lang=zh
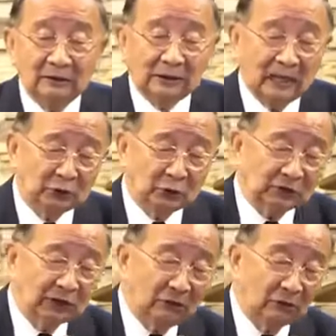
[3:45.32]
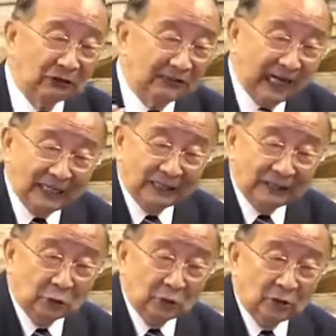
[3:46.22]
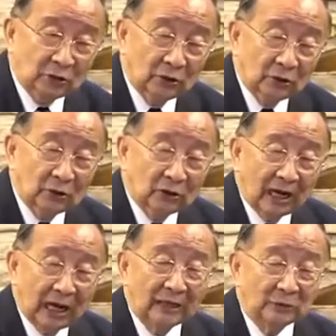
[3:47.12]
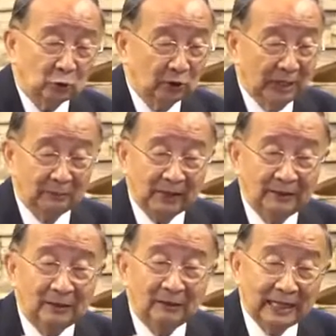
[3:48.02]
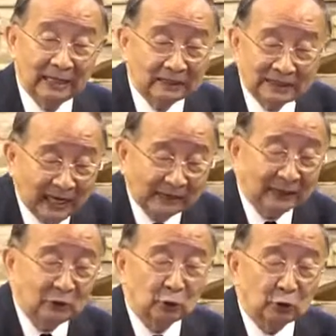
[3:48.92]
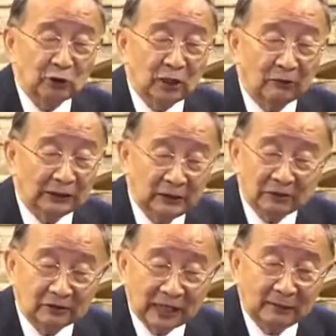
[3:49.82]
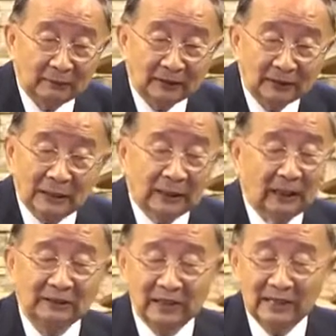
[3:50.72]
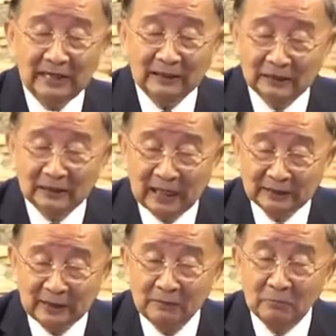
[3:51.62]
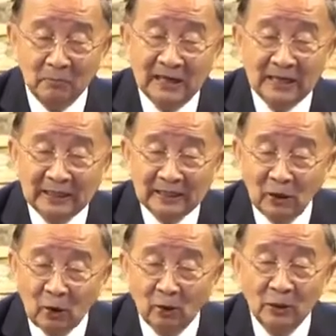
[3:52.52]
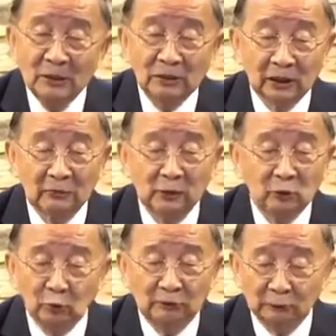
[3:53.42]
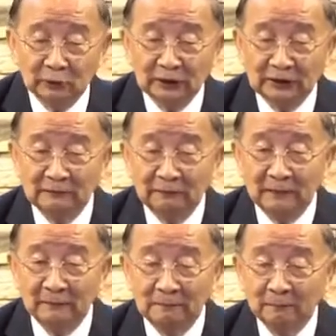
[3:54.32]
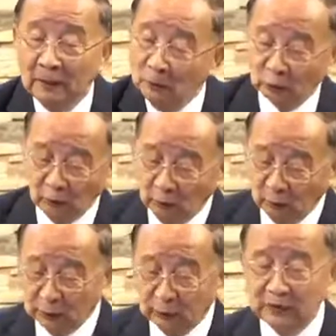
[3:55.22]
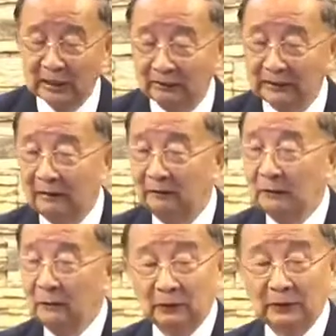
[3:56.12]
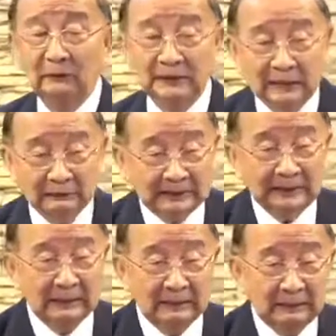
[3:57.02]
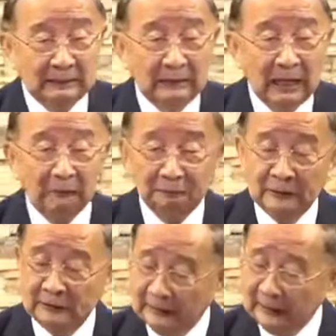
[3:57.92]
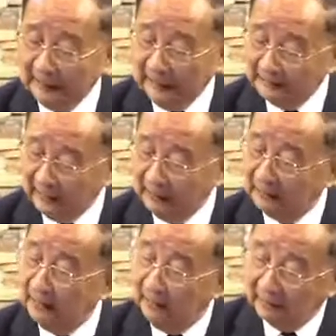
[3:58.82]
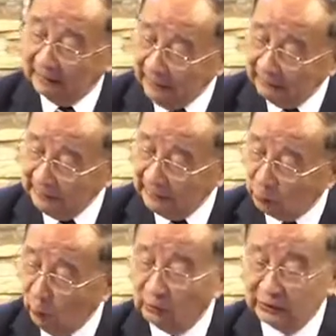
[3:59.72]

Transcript: 他就到家里去。啊，去那边那个家庭有需要医治他们，而且那个家庭蒙恩以后成为祝福的地方，所以我就想到我要讲几点啊，分几点来讲：一个，上帝的国、